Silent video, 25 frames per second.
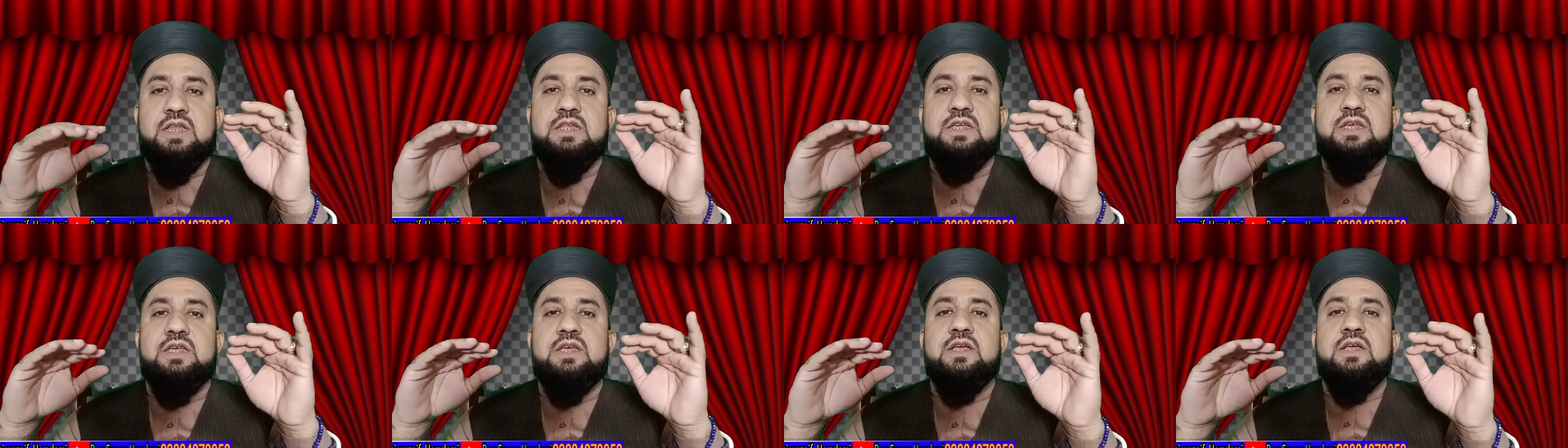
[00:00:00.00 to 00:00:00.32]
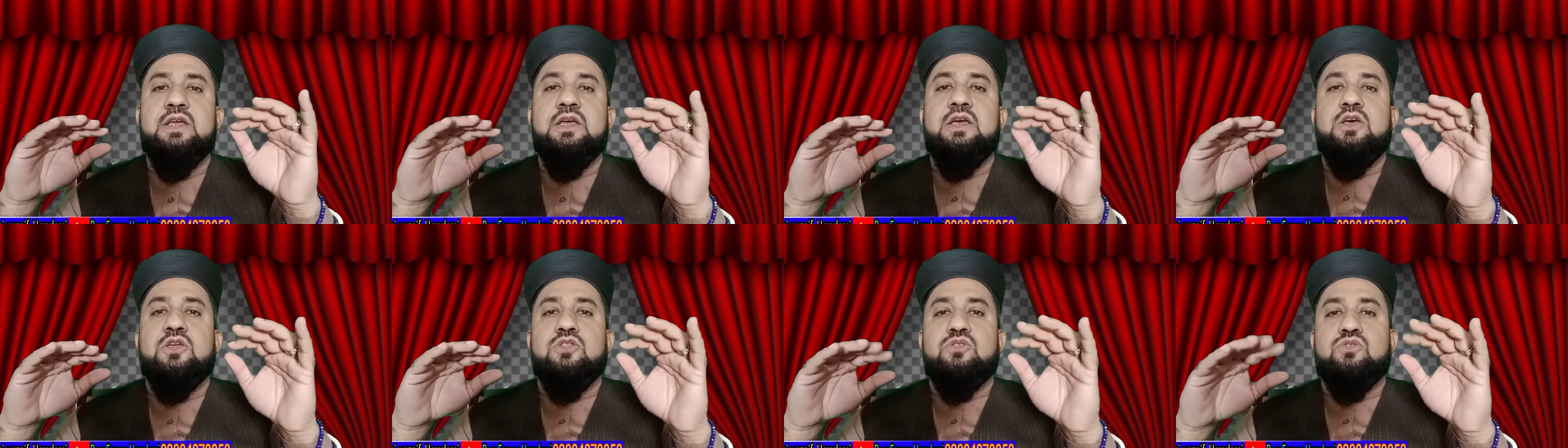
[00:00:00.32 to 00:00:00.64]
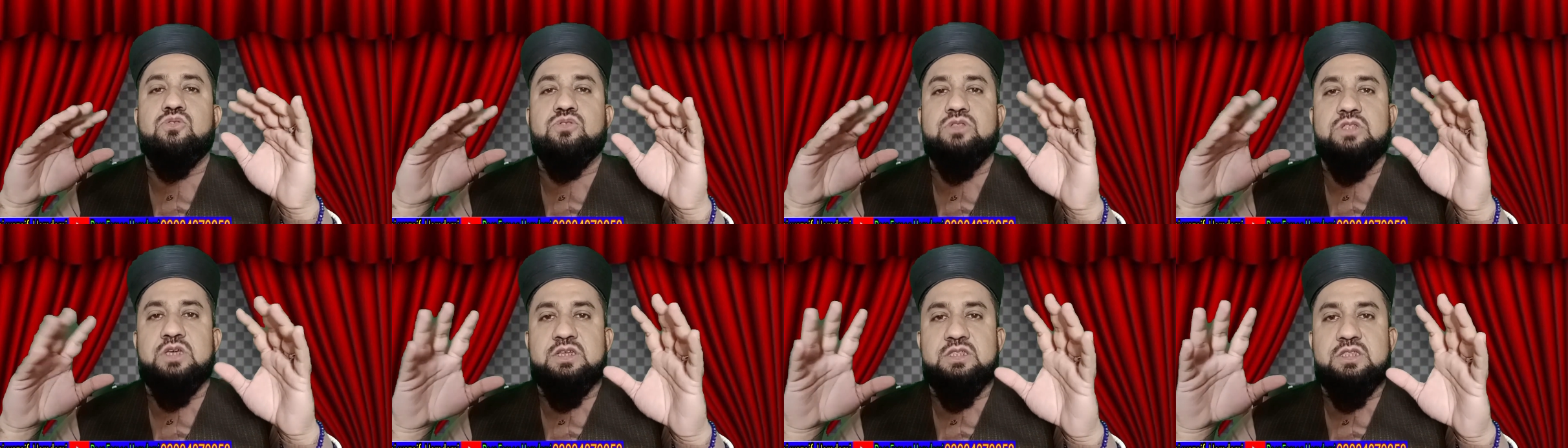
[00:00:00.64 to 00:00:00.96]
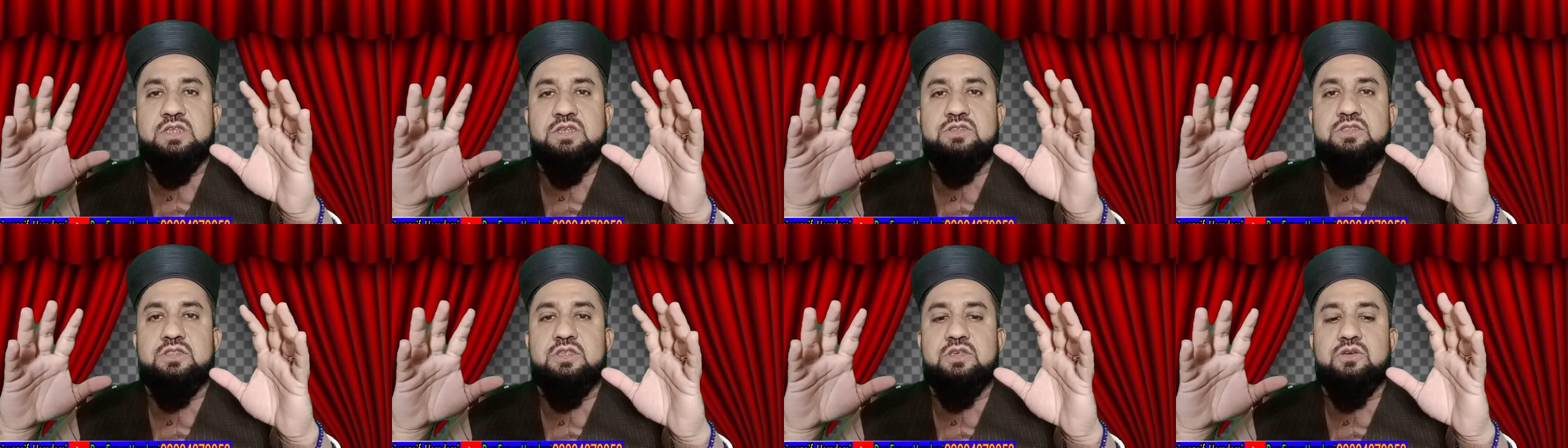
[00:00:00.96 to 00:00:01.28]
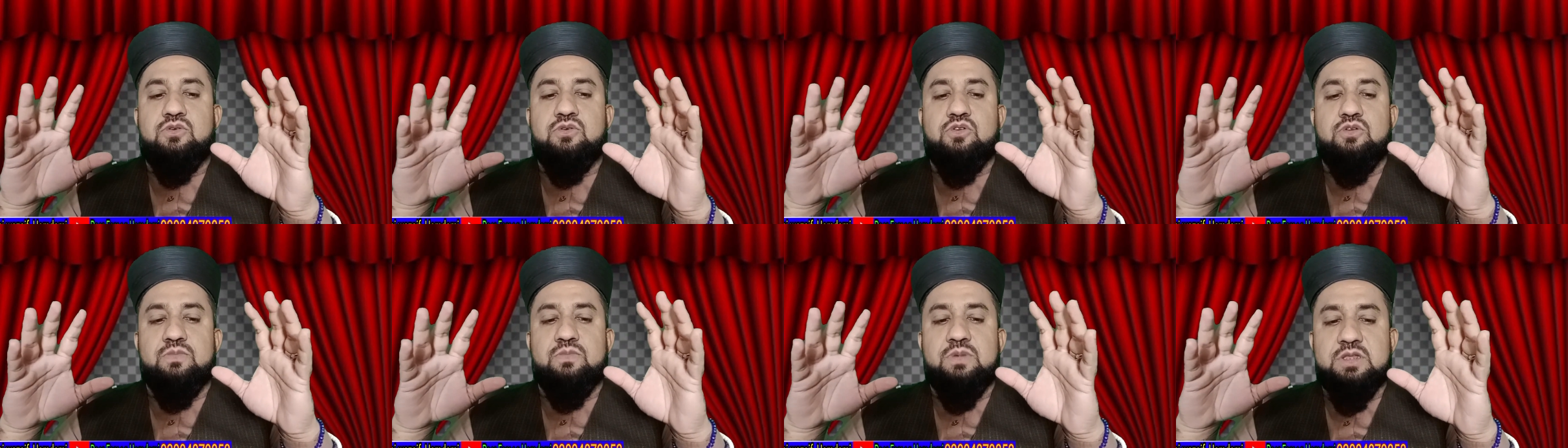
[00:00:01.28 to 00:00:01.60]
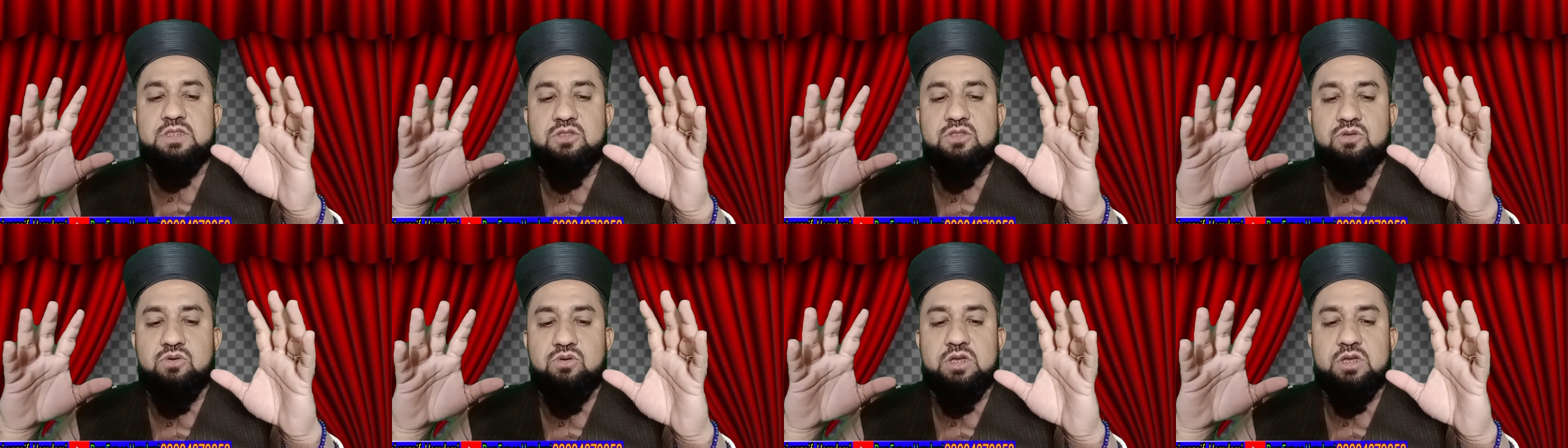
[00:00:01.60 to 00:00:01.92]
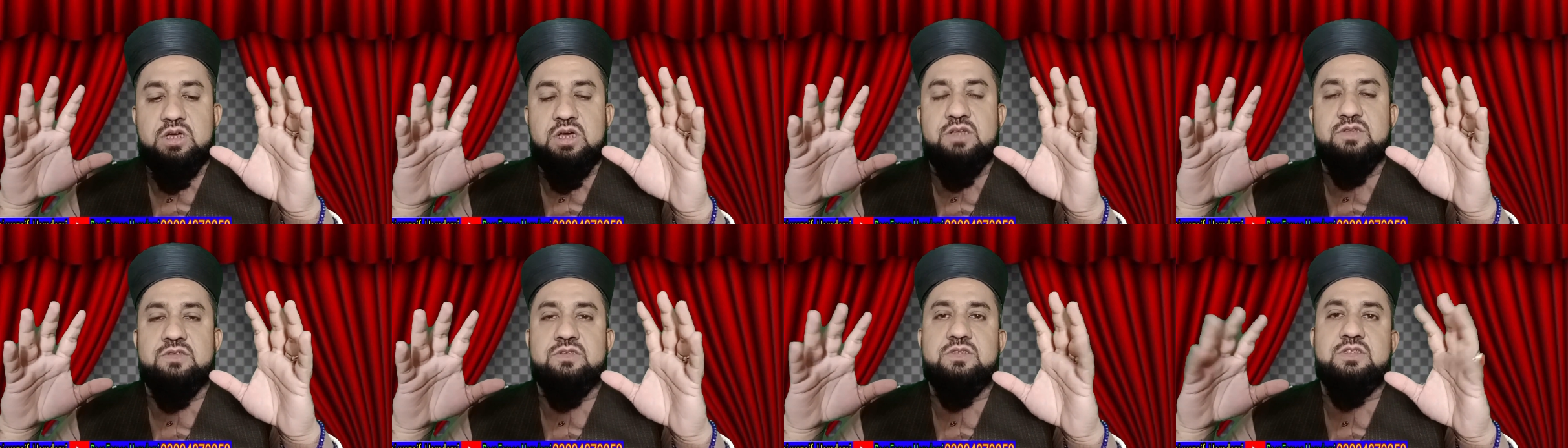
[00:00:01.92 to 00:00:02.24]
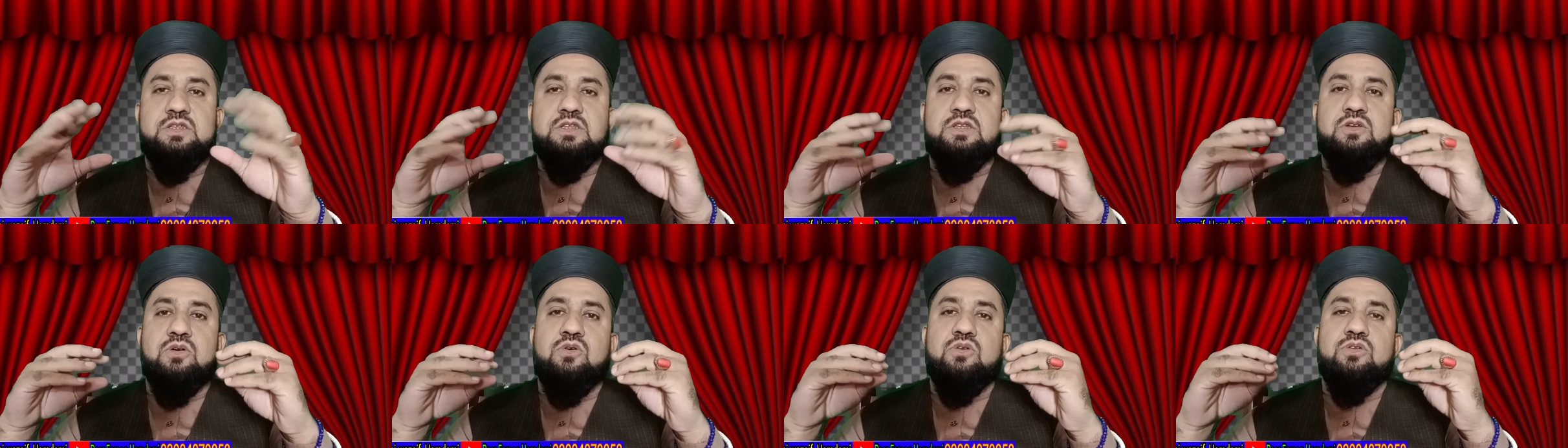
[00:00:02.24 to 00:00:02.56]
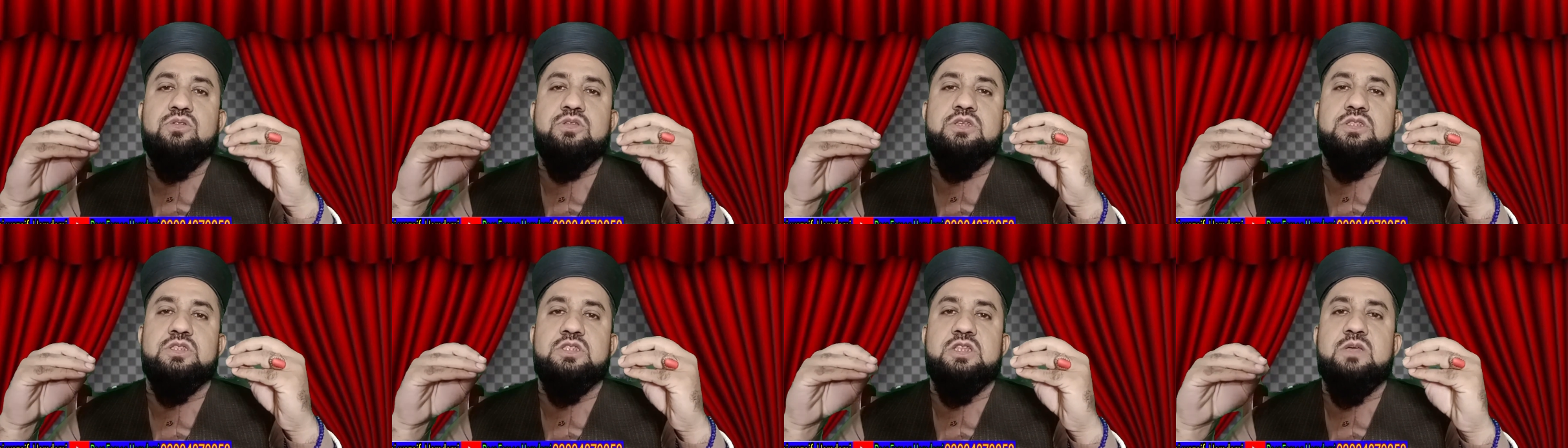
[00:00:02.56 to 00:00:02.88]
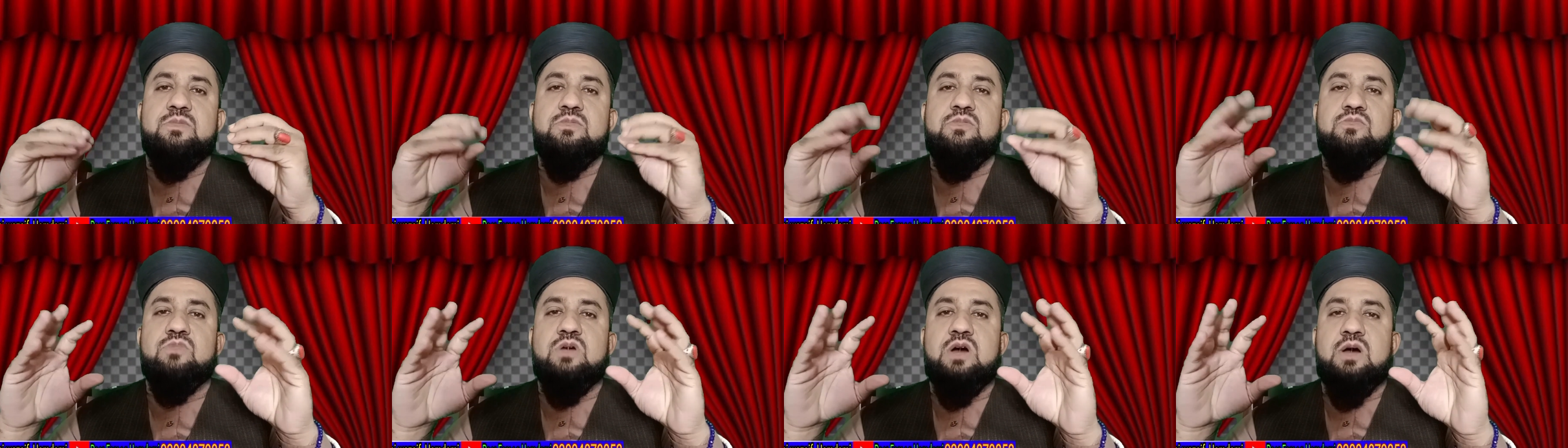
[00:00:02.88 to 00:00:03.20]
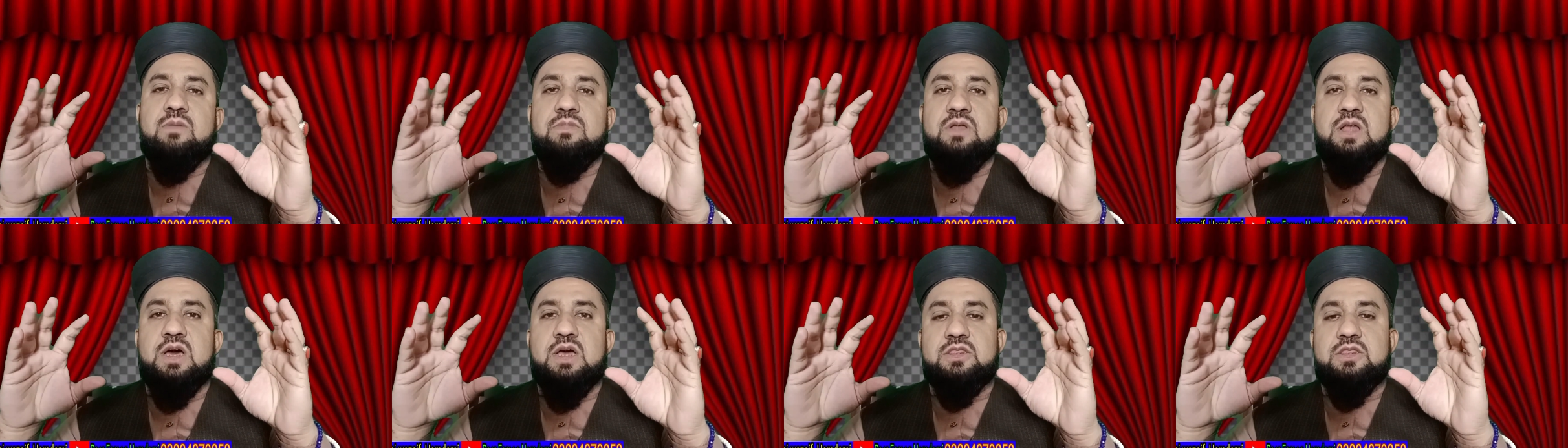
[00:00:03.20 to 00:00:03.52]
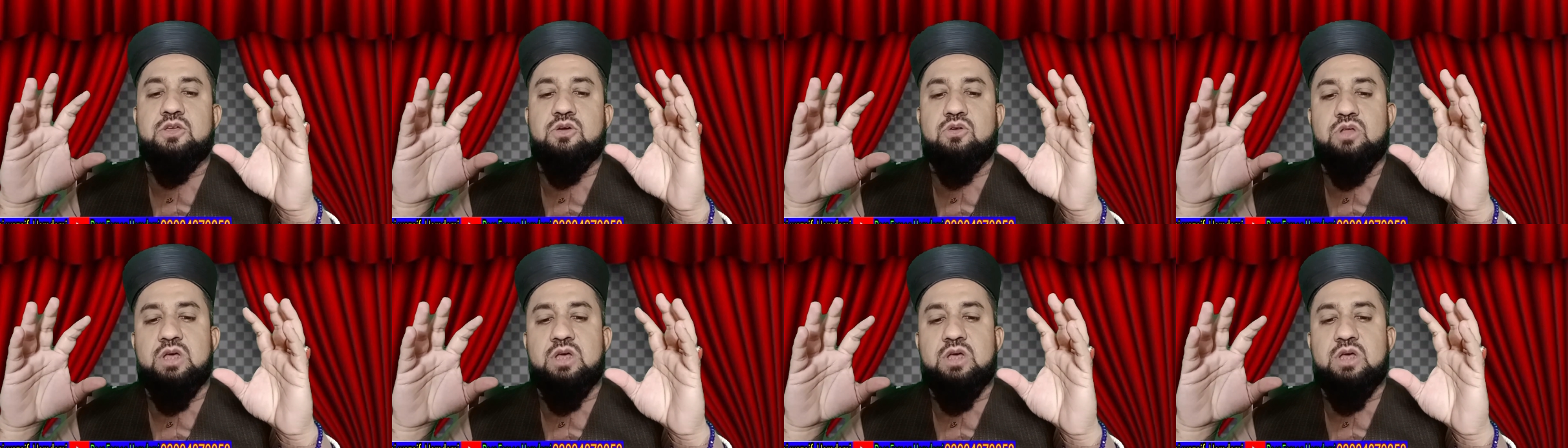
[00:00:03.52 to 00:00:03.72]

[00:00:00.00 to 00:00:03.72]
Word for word: के लिए तो तंगदस्ती गुरबत और कर्ज और जितने भी मामला